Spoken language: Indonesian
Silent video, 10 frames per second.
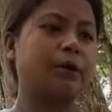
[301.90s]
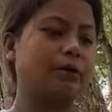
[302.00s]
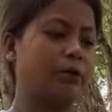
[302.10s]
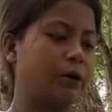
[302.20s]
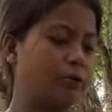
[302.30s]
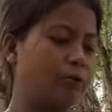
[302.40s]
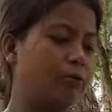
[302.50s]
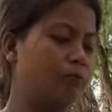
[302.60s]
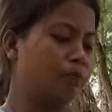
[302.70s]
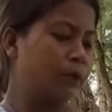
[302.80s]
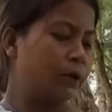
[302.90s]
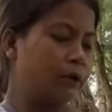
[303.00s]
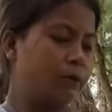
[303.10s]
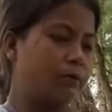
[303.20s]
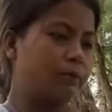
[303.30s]
ya no ya no
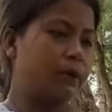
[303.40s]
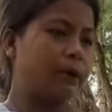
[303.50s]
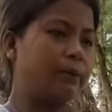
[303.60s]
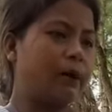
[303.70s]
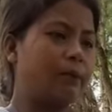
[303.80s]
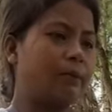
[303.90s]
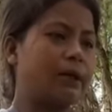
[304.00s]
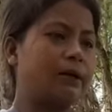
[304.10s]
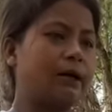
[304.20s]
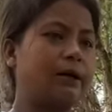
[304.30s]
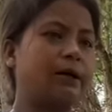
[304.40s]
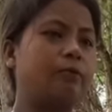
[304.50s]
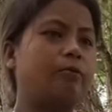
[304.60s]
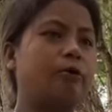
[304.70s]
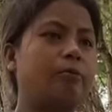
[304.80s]
ndai banga pen ngadi
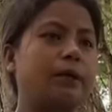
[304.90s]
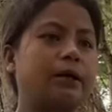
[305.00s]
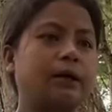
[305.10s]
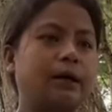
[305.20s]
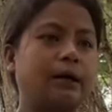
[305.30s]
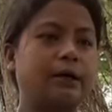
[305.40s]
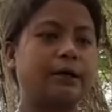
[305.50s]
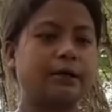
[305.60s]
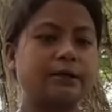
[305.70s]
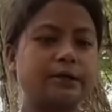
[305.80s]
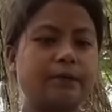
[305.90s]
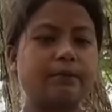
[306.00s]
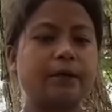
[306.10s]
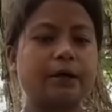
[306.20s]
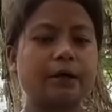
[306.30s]
buram ya ta ka yeng ka
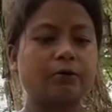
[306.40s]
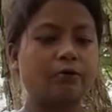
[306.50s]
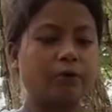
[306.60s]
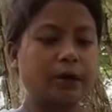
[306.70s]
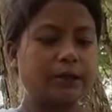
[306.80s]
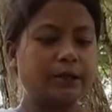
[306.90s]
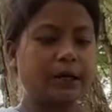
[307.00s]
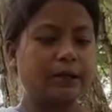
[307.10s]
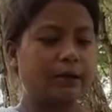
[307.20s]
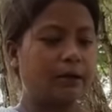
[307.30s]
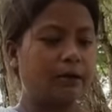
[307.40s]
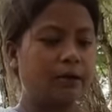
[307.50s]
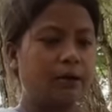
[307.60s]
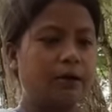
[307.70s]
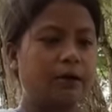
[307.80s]
sem ne ya, ka kur ka jat ne
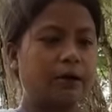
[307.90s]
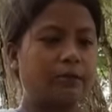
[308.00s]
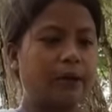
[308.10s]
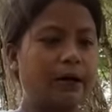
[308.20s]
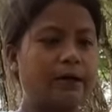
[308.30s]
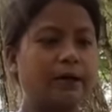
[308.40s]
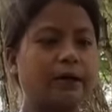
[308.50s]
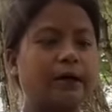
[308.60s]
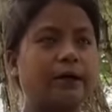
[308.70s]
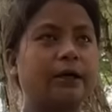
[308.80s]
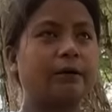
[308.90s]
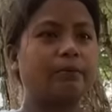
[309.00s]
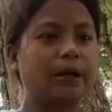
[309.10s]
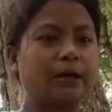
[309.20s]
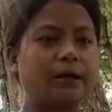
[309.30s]
ya ki bahing ne
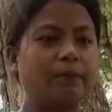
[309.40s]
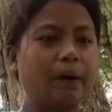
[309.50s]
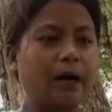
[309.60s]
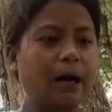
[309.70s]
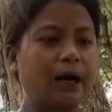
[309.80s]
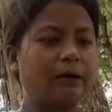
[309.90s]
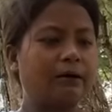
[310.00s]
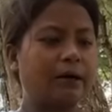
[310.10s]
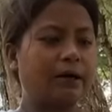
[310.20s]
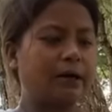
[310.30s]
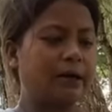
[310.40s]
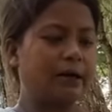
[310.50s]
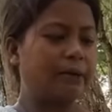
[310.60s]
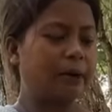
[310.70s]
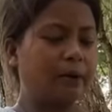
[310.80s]
kin men ki para nre ka
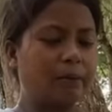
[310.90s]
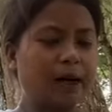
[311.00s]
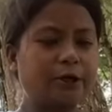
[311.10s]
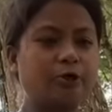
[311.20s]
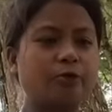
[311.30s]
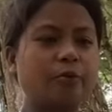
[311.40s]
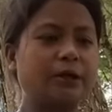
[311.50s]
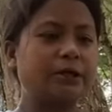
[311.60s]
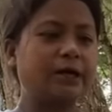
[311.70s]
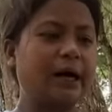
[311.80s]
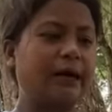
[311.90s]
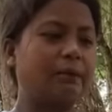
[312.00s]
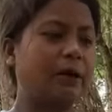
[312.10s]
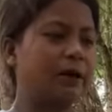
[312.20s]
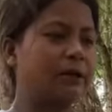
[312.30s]
dai banga mlasyu ban sa
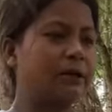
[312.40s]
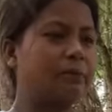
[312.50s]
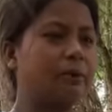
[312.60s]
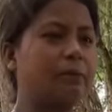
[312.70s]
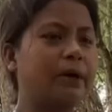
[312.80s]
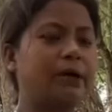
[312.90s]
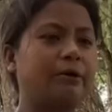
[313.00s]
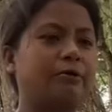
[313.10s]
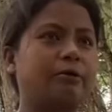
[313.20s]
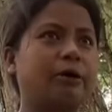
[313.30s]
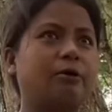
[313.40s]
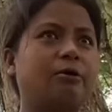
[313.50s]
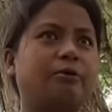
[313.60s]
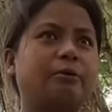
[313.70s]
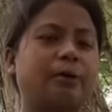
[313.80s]
namar ngati ba makiru ki
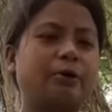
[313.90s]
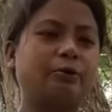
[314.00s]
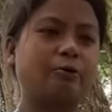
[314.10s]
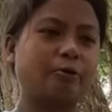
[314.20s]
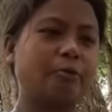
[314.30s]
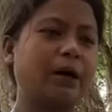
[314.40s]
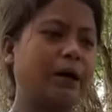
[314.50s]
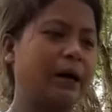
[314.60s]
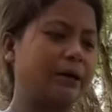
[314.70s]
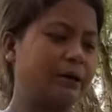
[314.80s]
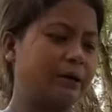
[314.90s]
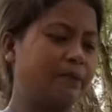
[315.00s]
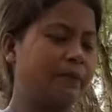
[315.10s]
long ki badu ku mangai